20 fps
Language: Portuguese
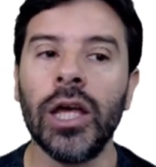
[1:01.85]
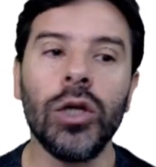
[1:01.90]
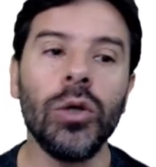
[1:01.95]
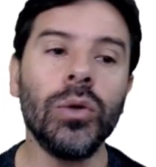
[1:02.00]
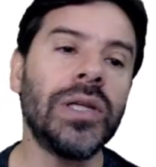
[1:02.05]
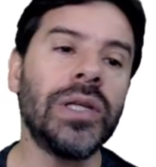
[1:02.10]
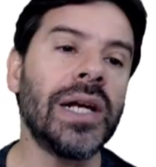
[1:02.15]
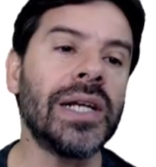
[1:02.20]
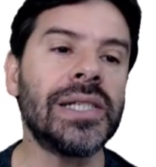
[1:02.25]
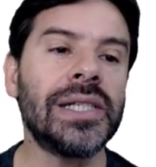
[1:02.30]
E o
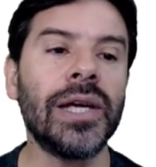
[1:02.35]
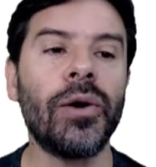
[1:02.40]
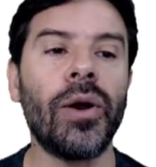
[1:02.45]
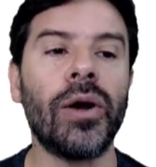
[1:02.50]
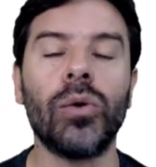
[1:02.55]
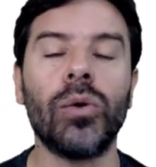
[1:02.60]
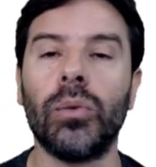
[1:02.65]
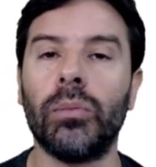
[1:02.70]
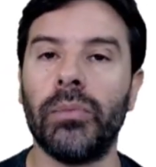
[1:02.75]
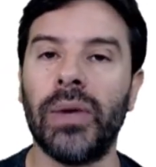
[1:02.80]
terceiro
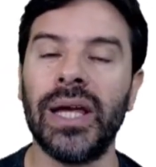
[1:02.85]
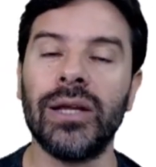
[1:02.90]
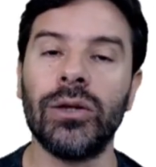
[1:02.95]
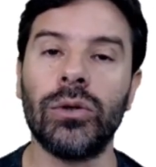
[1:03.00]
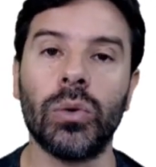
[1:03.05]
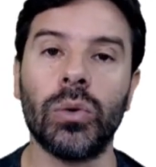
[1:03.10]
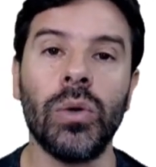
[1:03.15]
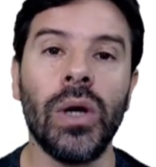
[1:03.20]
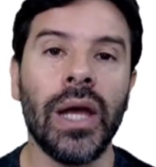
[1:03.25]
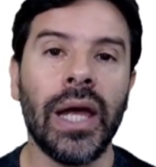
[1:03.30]

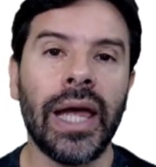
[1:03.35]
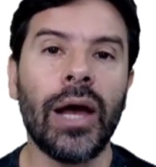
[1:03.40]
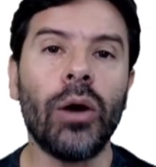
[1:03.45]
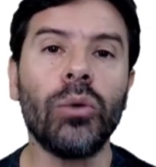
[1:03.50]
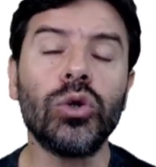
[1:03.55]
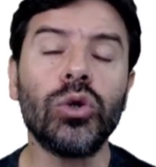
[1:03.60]
argumento é o